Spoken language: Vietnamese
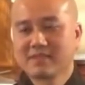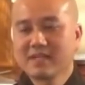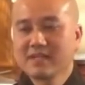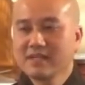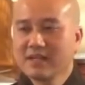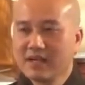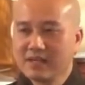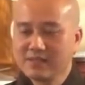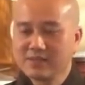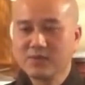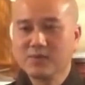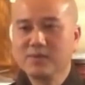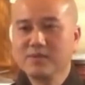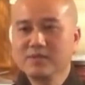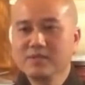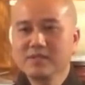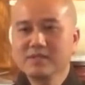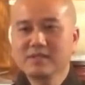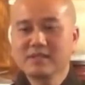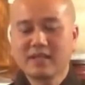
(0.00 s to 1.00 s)
Cái gần
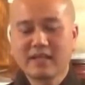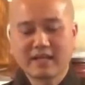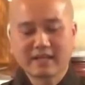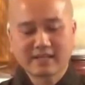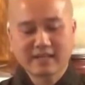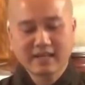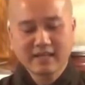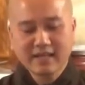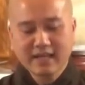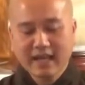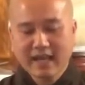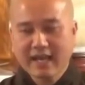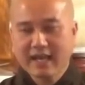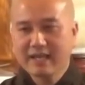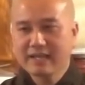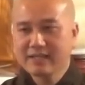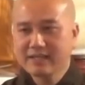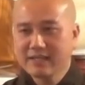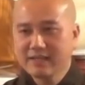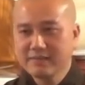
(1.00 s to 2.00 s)
gũi nhất là cái
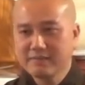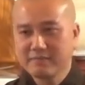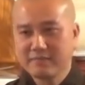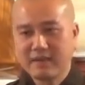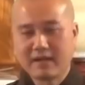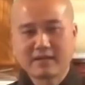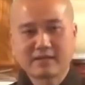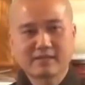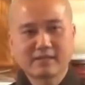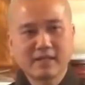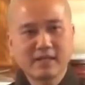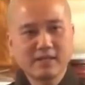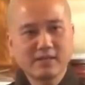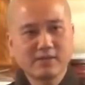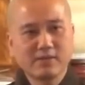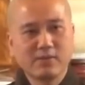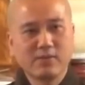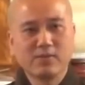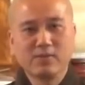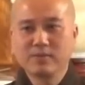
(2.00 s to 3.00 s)
ăn, cái mặc,
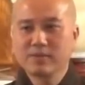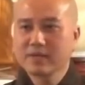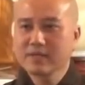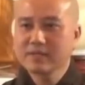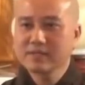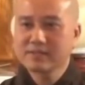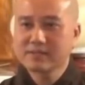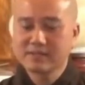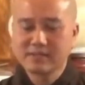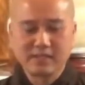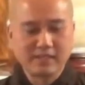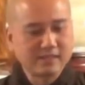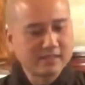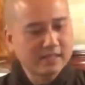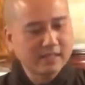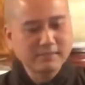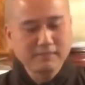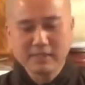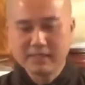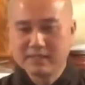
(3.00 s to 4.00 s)
cái ngủ, cái
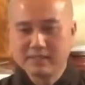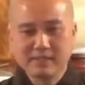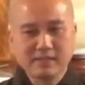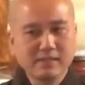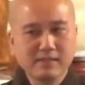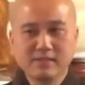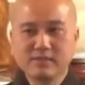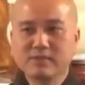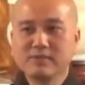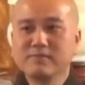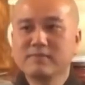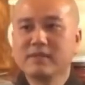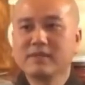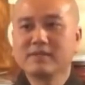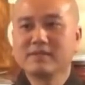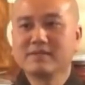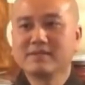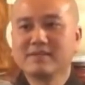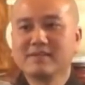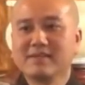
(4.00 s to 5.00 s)
những cái bình thường của
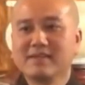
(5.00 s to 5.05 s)
mình.